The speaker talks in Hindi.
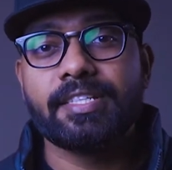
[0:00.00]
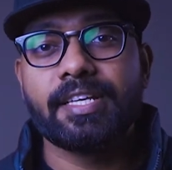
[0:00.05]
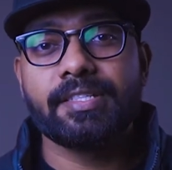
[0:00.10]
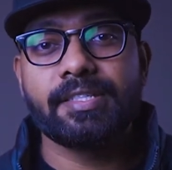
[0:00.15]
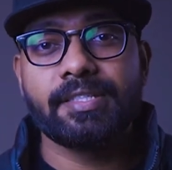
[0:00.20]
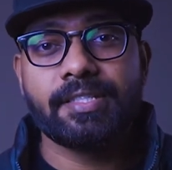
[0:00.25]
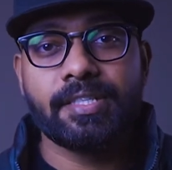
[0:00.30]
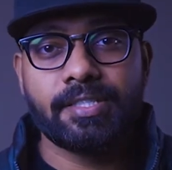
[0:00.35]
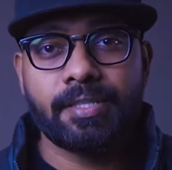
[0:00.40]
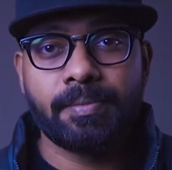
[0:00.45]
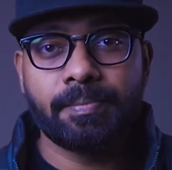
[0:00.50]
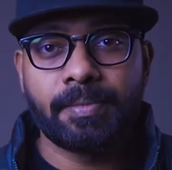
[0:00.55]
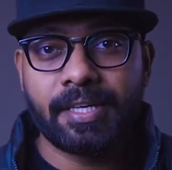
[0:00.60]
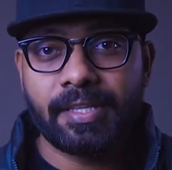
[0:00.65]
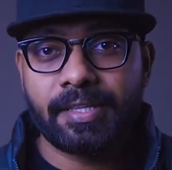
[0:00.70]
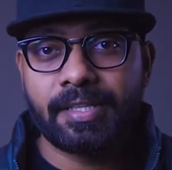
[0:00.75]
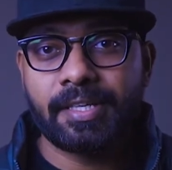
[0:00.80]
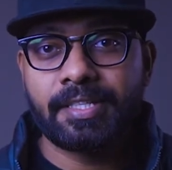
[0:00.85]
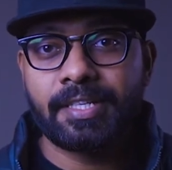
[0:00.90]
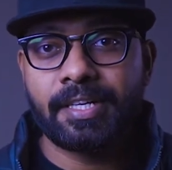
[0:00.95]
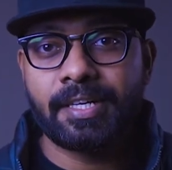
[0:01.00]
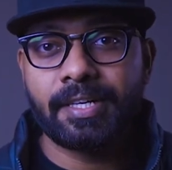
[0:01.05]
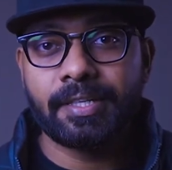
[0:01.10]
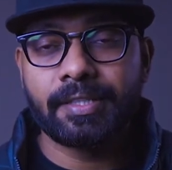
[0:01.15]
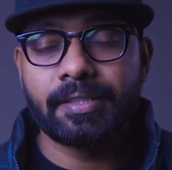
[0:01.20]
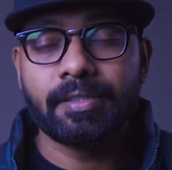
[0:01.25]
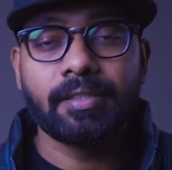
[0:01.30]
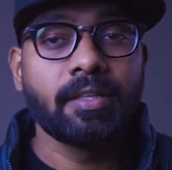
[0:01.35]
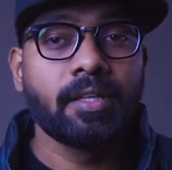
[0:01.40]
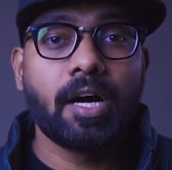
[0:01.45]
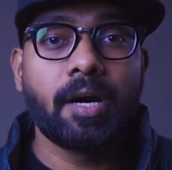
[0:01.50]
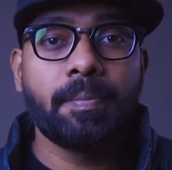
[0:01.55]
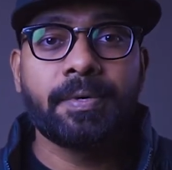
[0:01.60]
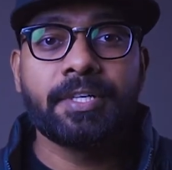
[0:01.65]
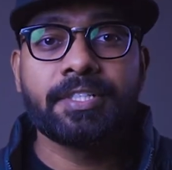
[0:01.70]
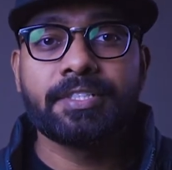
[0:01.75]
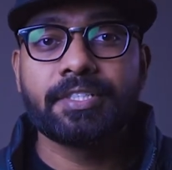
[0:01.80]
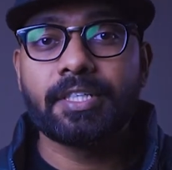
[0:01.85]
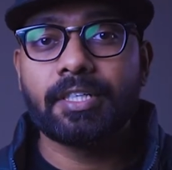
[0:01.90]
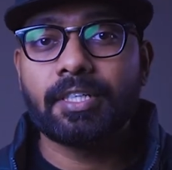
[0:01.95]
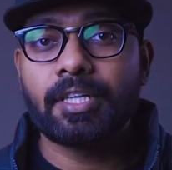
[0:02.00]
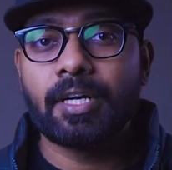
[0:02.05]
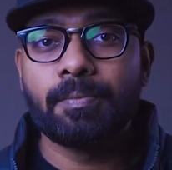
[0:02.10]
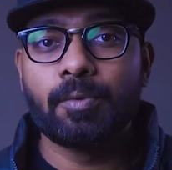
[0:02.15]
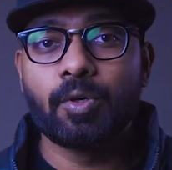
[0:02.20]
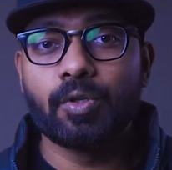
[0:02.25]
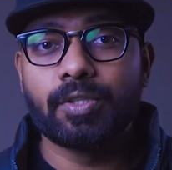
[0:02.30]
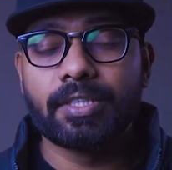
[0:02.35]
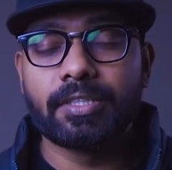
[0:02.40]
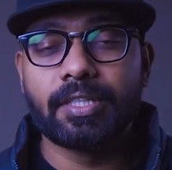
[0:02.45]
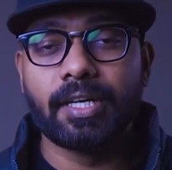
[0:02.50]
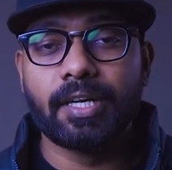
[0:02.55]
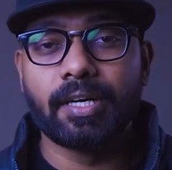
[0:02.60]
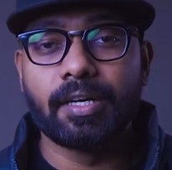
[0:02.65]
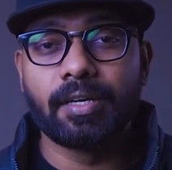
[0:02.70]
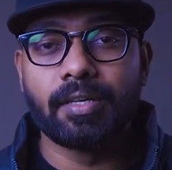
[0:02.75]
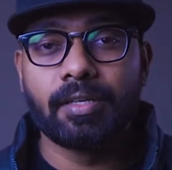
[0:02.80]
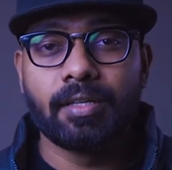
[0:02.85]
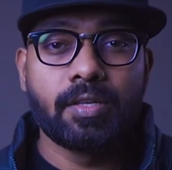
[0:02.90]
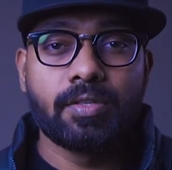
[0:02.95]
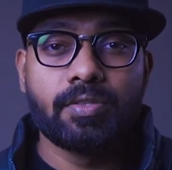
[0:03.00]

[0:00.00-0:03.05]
जैसे जैसे बढ़ता जाएगा अपर्चर कम होता जाएगा